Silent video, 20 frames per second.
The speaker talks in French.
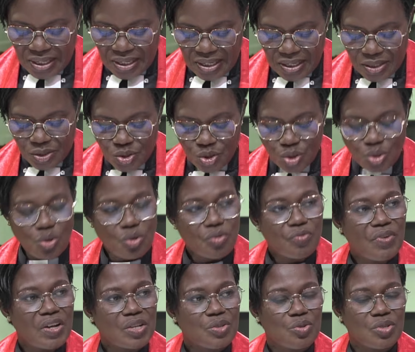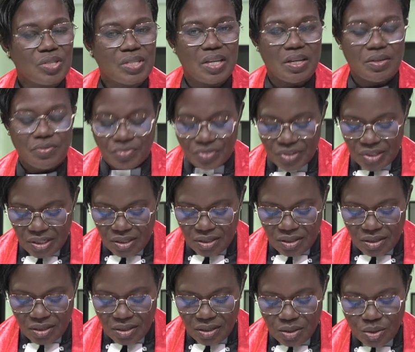Et Dieu donc va se servir
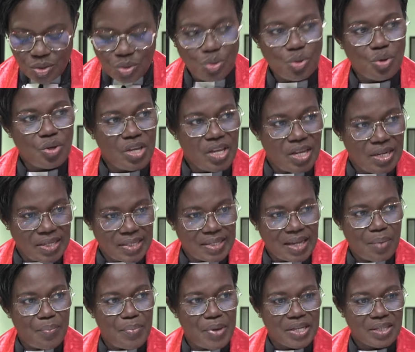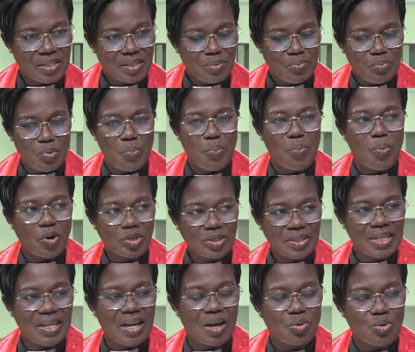de Élisabeth pour
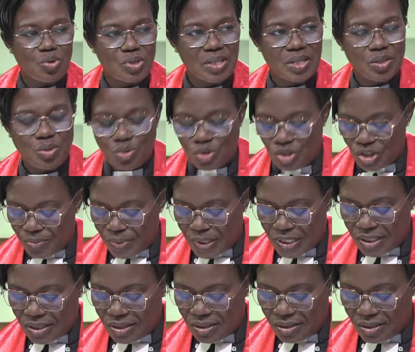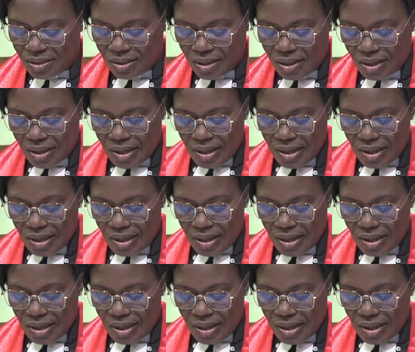porter la grossesse de Jean-Baptiste.